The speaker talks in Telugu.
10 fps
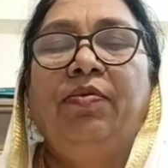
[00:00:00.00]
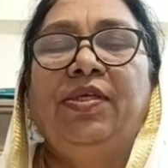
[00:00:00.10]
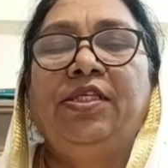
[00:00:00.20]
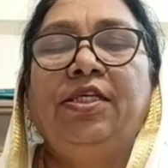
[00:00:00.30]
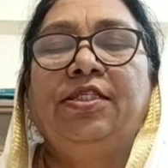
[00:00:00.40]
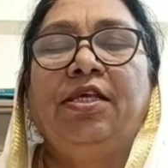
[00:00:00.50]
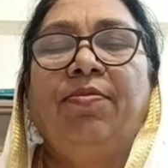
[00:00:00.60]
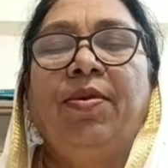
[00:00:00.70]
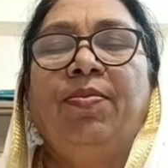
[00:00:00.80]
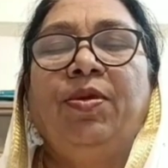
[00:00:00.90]
ఇచ్చిన
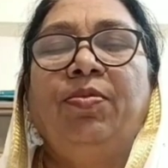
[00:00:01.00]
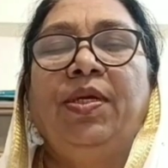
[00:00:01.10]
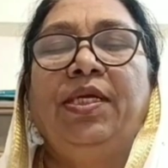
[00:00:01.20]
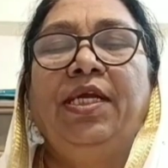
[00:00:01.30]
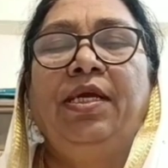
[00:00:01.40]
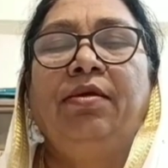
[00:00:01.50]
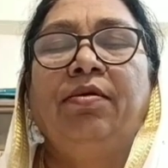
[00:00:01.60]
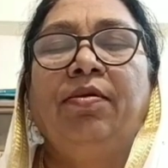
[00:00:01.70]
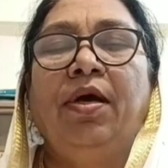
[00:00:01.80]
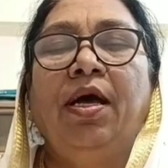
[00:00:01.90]
సమయమును బట్టి
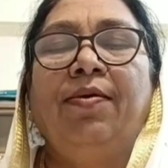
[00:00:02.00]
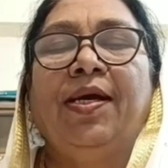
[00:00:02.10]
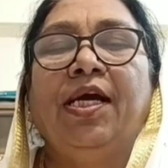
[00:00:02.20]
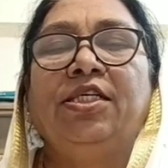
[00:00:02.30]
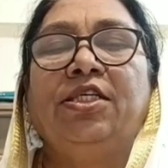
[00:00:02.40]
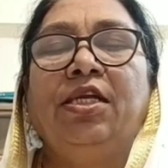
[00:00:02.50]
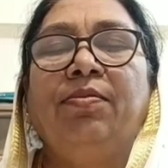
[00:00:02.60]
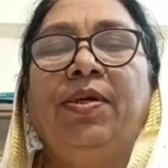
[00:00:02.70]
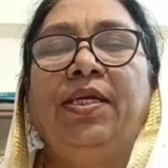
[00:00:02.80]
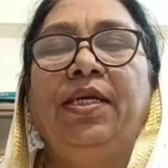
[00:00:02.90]
అవకాశాన్ని
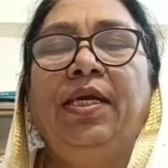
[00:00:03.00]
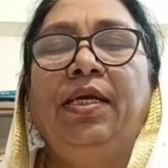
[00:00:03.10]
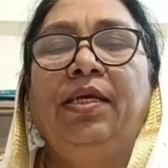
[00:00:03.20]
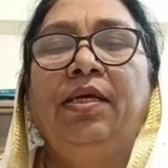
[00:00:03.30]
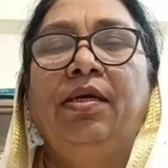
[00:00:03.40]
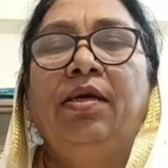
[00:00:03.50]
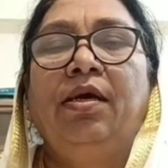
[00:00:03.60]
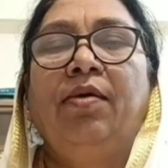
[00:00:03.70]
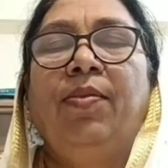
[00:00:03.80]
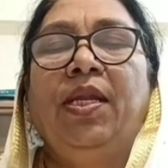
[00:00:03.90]
బట్టి
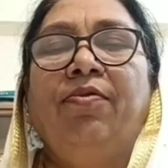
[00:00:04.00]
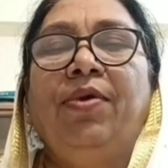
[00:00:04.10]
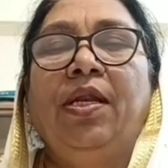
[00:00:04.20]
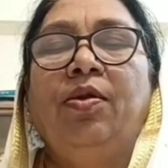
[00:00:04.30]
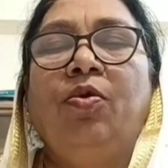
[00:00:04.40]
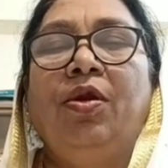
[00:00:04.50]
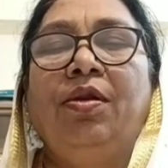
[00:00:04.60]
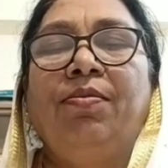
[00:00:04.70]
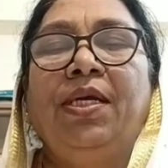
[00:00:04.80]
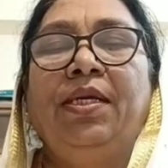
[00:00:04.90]
మరి
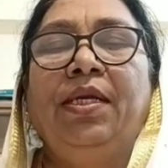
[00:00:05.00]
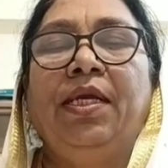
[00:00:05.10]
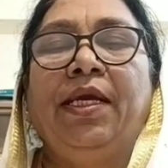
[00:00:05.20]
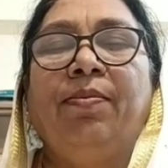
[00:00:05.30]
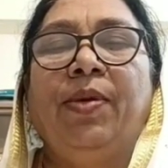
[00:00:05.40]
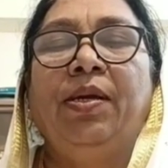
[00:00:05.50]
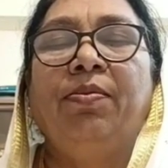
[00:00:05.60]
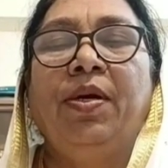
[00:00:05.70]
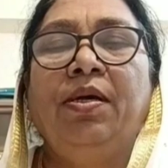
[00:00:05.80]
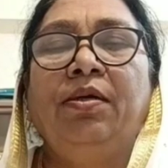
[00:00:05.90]
వనరులను బట్టి నీకే మహిమ